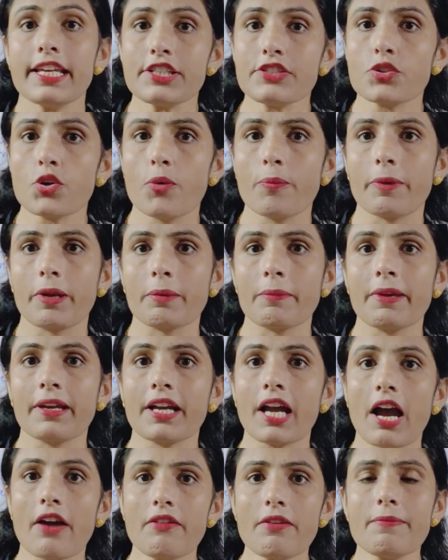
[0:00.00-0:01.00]
इस टॉपिक
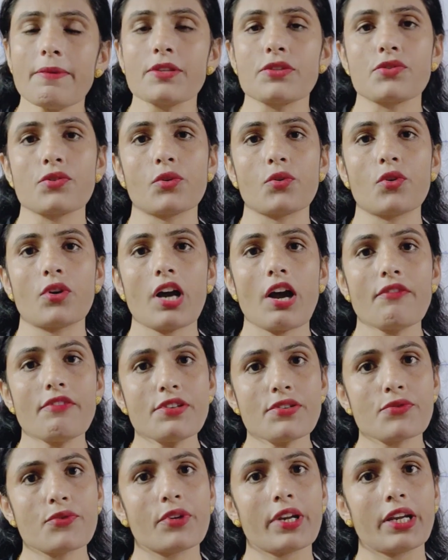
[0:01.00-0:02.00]
में काफ़ी बच्चों को
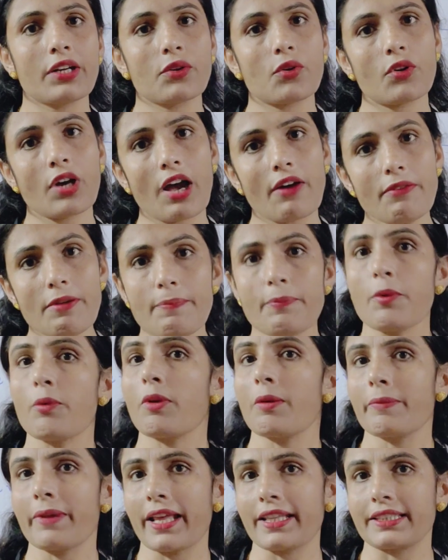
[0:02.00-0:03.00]
काफ़ी स्टूडेंट को काफ़ी
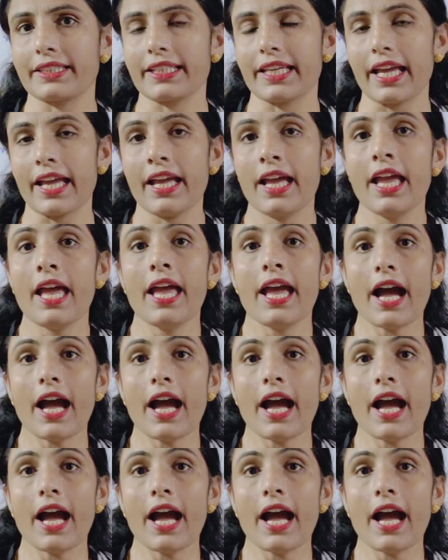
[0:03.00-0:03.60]
प्रॉब्लम रहती है